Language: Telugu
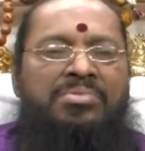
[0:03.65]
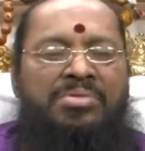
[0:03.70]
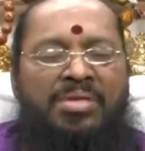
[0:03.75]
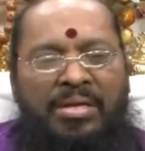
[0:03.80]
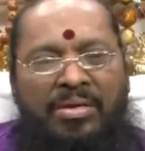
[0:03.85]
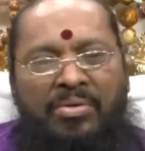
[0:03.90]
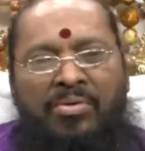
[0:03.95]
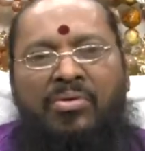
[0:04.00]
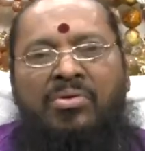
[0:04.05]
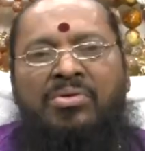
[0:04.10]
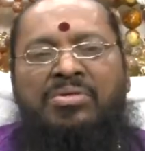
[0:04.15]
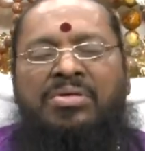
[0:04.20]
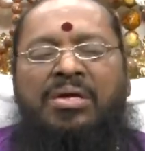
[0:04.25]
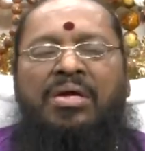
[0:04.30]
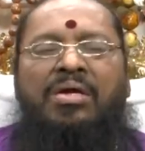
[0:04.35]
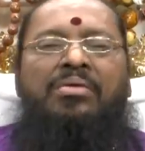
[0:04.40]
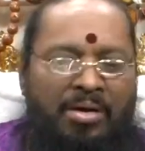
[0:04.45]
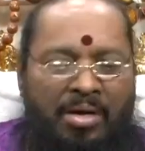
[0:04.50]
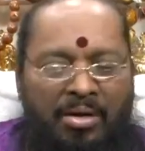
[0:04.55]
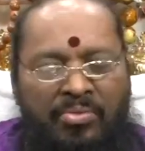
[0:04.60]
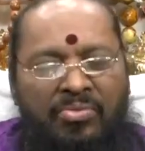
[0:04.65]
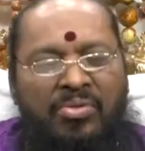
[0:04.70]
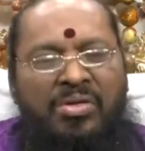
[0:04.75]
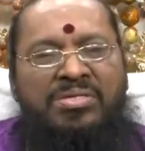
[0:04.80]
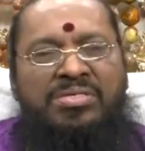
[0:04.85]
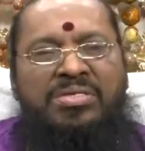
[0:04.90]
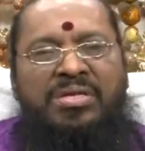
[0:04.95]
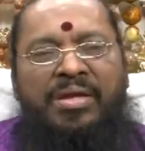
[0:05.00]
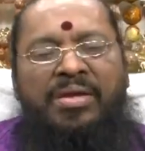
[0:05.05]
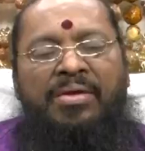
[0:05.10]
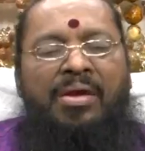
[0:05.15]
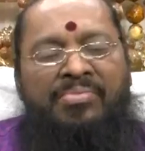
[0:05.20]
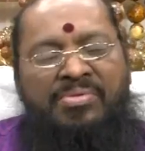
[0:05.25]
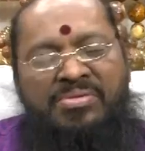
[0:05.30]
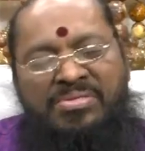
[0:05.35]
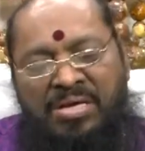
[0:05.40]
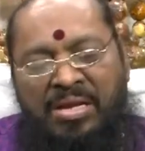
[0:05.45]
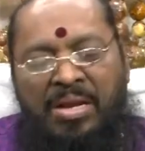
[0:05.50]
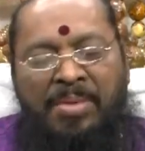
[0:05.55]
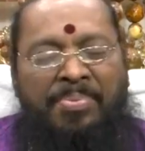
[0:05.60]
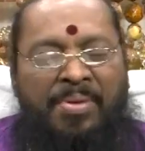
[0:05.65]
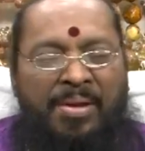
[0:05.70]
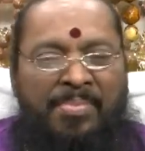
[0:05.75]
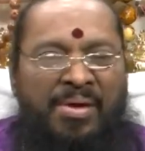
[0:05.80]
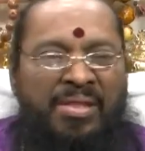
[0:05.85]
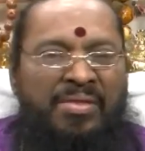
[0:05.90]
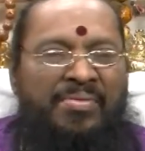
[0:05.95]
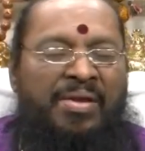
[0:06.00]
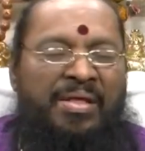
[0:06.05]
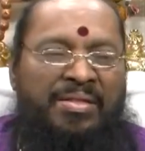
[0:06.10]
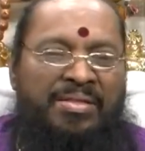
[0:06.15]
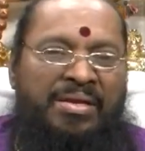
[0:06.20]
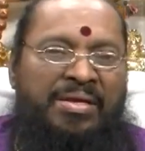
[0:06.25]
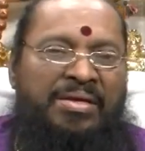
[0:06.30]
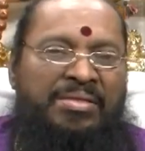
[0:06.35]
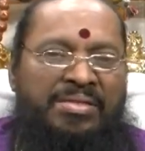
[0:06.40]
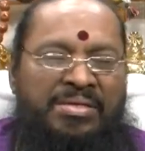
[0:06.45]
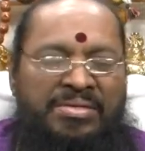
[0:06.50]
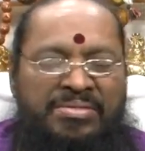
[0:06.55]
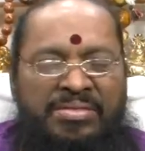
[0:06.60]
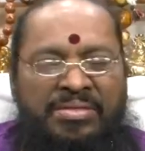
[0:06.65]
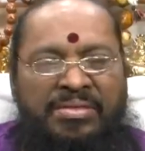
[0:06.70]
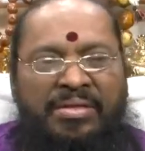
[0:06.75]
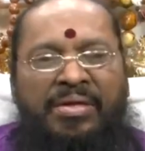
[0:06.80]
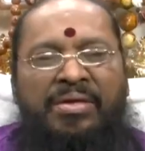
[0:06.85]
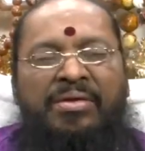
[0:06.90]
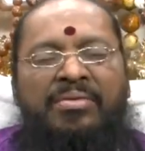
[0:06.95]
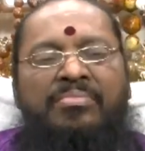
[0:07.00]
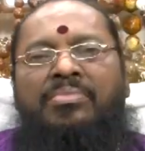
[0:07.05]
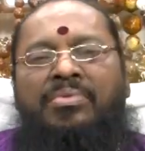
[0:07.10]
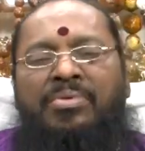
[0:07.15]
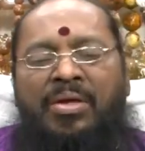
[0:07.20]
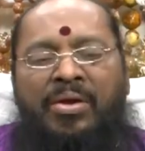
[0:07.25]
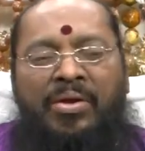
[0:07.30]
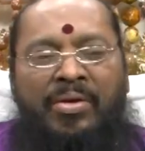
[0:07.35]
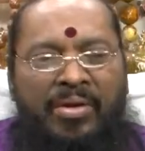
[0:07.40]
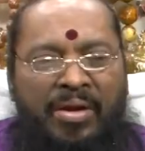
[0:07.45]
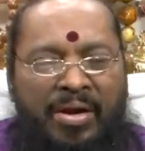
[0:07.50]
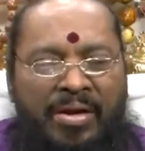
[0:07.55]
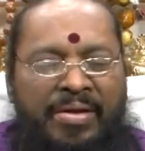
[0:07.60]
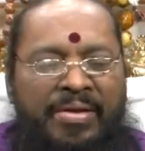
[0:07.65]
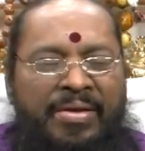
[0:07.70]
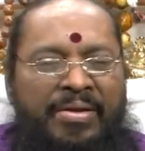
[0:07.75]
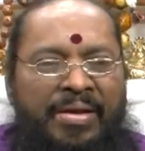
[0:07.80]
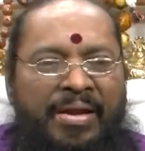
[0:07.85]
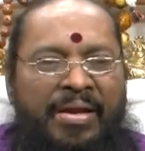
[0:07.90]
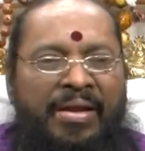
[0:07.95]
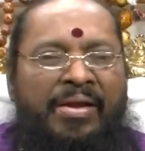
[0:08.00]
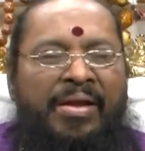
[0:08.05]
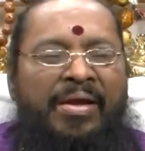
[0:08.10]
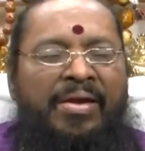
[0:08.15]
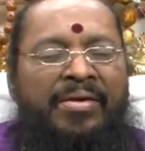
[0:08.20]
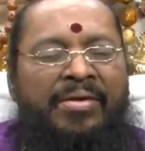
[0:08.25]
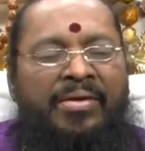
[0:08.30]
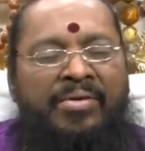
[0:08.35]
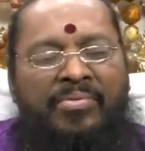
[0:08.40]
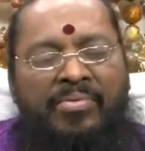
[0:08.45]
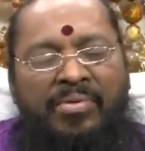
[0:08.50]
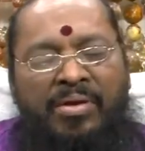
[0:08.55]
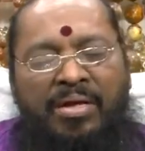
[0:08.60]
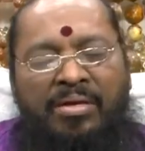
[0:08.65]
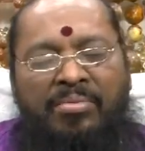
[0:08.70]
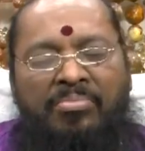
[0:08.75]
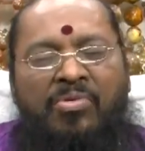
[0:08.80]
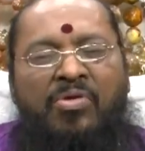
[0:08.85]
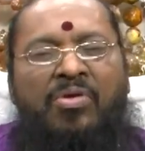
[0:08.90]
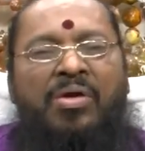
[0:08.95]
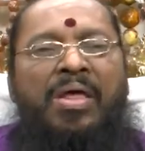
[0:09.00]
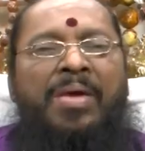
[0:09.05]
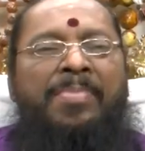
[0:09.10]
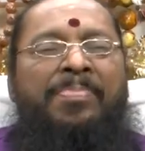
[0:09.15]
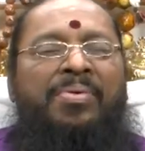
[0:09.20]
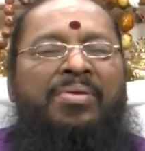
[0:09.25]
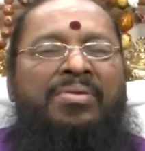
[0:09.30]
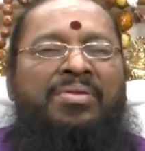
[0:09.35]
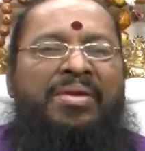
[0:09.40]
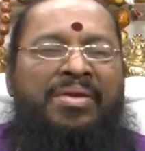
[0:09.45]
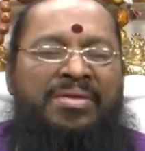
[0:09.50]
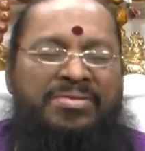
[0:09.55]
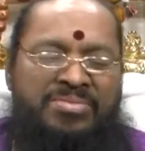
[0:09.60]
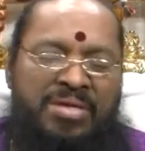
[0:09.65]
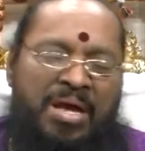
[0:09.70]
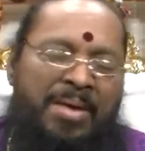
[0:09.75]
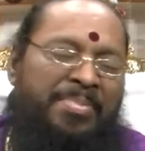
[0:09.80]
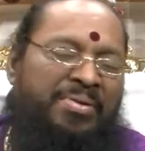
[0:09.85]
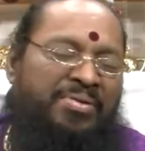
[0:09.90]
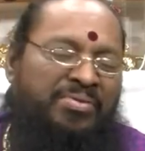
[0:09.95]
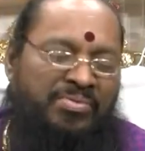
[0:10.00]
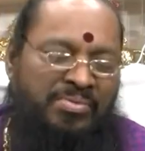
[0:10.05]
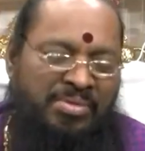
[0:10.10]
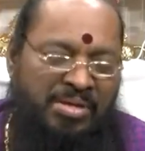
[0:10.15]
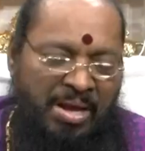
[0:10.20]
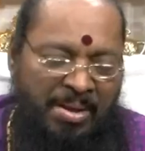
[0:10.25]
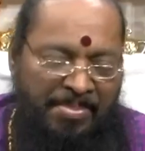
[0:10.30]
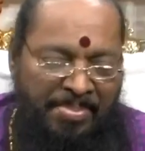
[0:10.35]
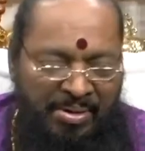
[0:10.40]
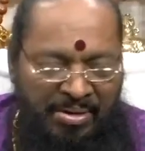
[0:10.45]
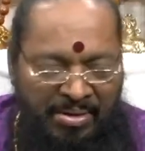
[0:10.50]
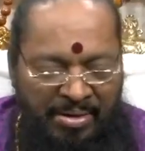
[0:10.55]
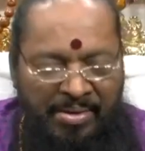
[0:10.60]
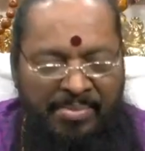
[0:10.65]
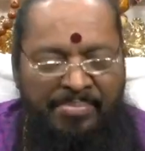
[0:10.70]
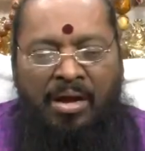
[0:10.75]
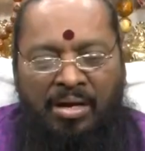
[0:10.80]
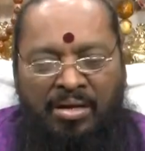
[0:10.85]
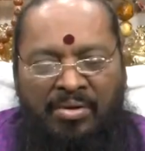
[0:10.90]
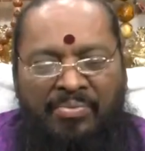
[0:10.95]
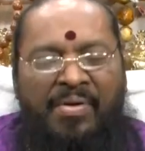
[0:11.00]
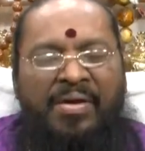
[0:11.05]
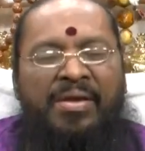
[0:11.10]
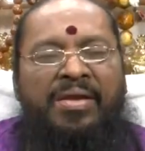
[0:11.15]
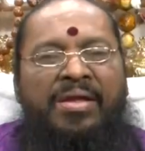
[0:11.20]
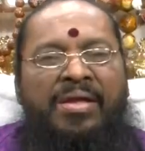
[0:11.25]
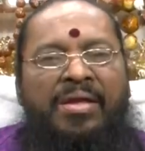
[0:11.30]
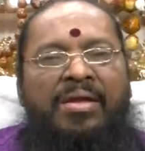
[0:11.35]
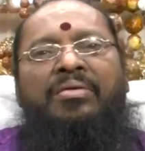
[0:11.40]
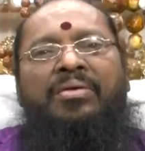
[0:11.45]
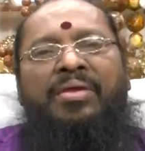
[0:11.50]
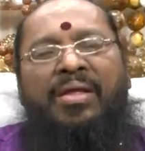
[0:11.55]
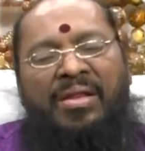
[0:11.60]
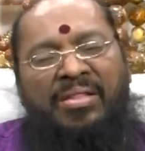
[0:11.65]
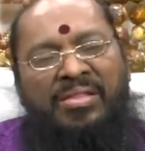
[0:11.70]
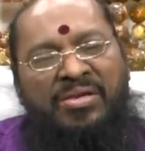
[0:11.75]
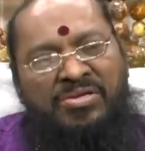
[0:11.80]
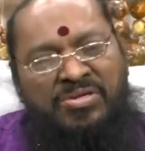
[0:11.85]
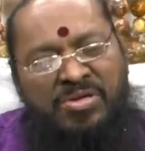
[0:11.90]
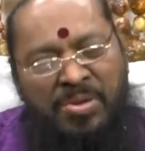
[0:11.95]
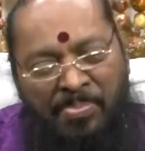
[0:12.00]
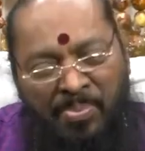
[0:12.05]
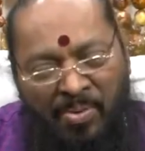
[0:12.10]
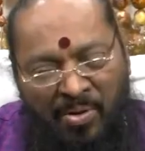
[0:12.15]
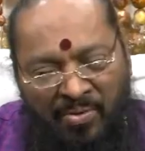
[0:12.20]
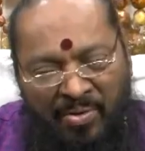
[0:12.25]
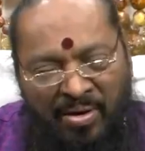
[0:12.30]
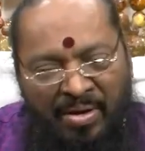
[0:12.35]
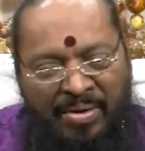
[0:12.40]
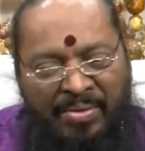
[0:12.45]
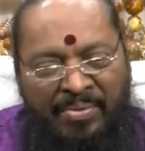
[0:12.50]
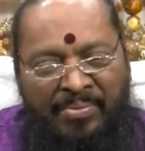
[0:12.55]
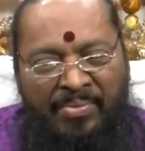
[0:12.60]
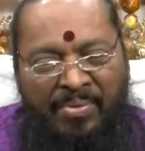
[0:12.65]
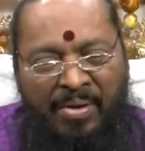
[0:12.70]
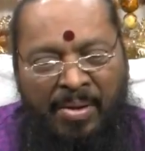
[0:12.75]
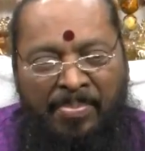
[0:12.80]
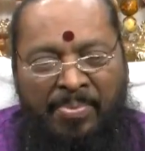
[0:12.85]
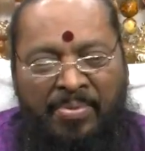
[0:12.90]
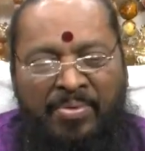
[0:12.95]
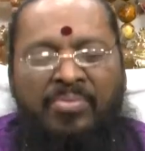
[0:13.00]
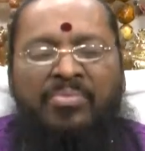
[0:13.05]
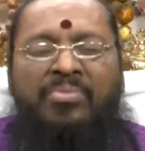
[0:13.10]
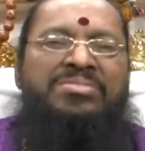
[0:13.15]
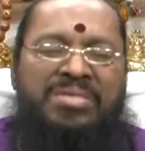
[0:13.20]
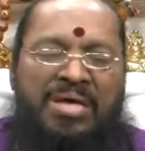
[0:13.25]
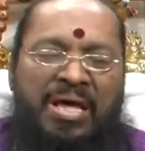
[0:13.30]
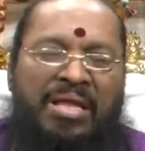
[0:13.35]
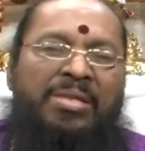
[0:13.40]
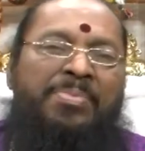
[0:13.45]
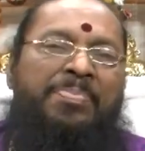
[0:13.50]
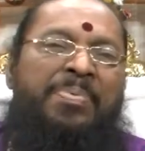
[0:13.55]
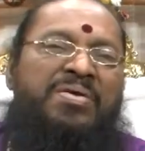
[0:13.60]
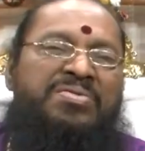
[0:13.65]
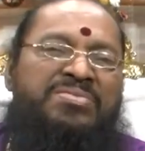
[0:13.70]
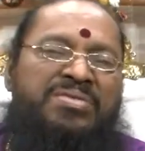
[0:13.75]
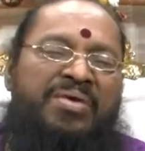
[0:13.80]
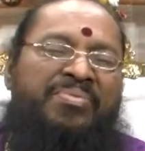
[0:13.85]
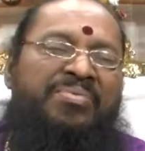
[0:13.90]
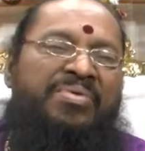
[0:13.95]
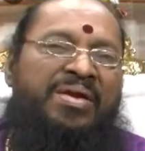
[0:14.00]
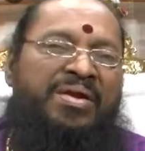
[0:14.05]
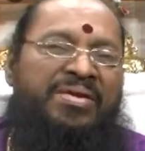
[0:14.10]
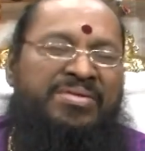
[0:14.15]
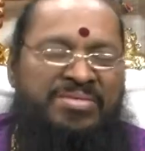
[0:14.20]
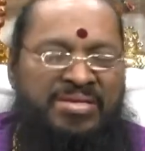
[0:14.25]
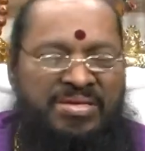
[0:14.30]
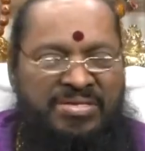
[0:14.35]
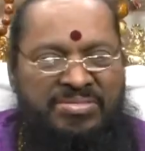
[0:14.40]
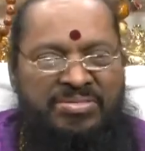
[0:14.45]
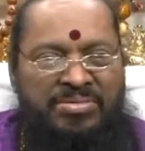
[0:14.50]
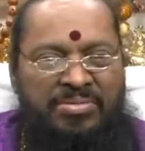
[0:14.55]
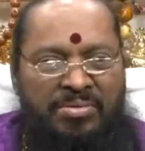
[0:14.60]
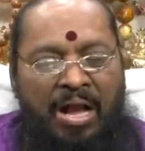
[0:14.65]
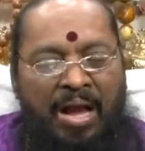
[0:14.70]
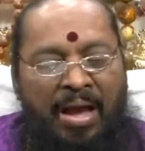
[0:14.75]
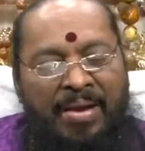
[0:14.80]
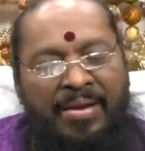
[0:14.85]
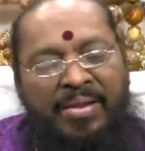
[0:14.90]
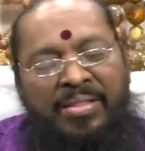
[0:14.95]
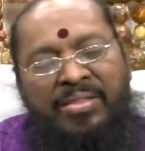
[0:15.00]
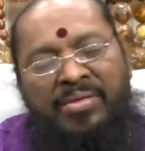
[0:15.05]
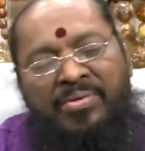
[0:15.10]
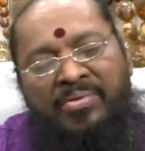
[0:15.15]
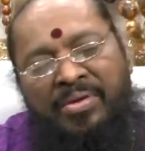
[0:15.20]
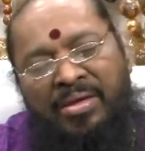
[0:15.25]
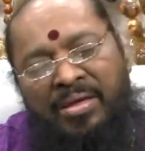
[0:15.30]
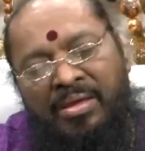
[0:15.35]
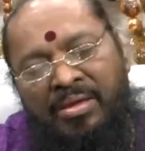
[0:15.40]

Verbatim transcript: జనఘోష కనుదృష్టి అవి చాలా ప్రమాదం అందరికీ తెలిసిందే నరుడు కంటికి నల్లరాయిన కూడా ముక్కలైపోద్దనే సామెత ఉంది కాబట్టి అటువంటి నరదృష్టి పోవాలనుకున్నప్పుడు చాంద్పే సెవెన్ ఎయిట్ సిక్స్ అనేది